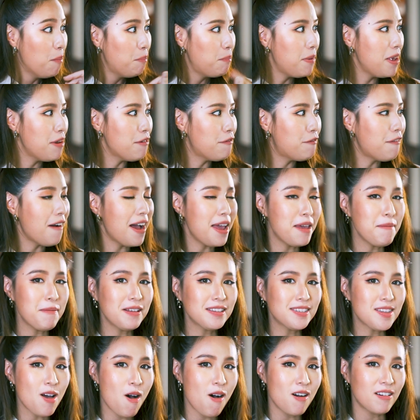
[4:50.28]
มีไฟมา
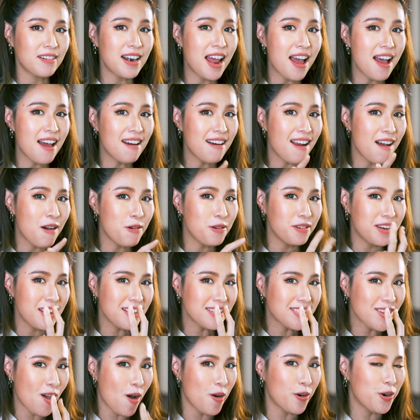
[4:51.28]
ส่องหน้าเราอยู่ที่
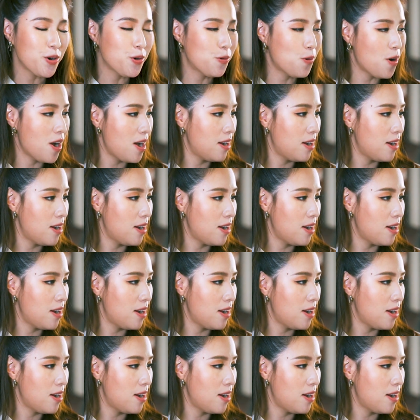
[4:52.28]
2ดว